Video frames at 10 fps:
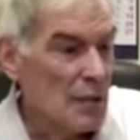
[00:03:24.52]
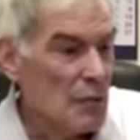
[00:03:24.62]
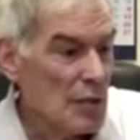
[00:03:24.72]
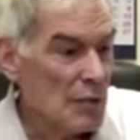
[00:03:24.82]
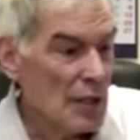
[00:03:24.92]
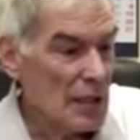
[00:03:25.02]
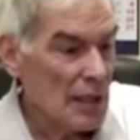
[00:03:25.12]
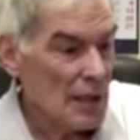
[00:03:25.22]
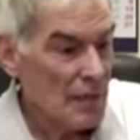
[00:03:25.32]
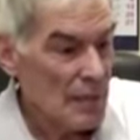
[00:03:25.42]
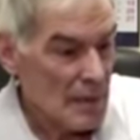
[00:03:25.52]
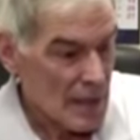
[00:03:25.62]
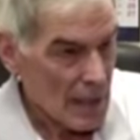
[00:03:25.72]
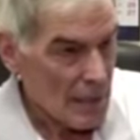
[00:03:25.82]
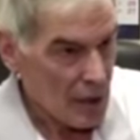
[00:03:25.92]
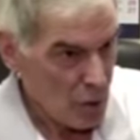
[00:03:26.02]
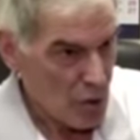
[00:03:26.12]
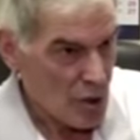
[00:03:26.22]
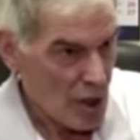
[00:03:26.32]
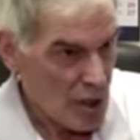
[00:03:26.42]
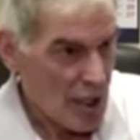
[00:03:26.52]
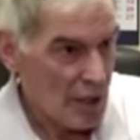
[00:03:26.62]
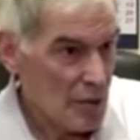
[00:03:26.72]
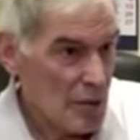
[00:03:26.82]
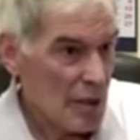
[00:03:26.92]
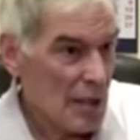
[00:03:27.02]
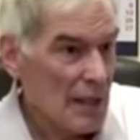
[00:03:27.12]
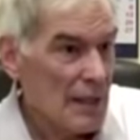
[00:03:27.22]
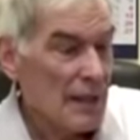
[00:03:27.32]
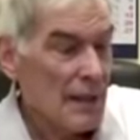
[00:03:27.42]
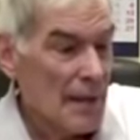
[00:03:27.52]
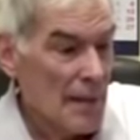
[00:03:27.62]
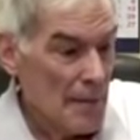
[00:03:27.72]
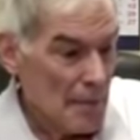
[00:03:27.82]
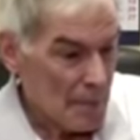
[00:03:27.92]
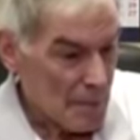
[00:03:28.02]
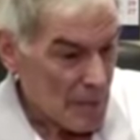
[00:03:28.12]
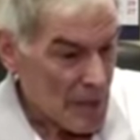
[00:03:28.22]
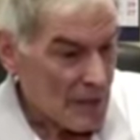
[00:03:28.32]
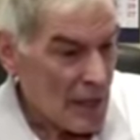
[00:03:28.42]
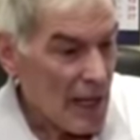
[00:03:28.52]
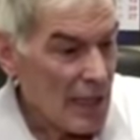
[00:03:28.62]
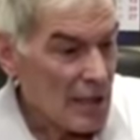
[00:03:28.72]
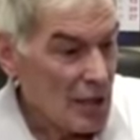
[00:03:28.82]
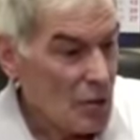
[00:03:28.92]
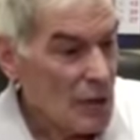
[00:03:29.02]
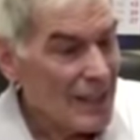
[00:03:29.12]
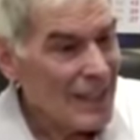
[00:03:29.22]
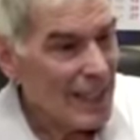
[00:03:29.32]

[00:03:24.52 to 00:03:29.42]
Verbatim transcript: И уже вот эта самая точная диагностика – позволяет не только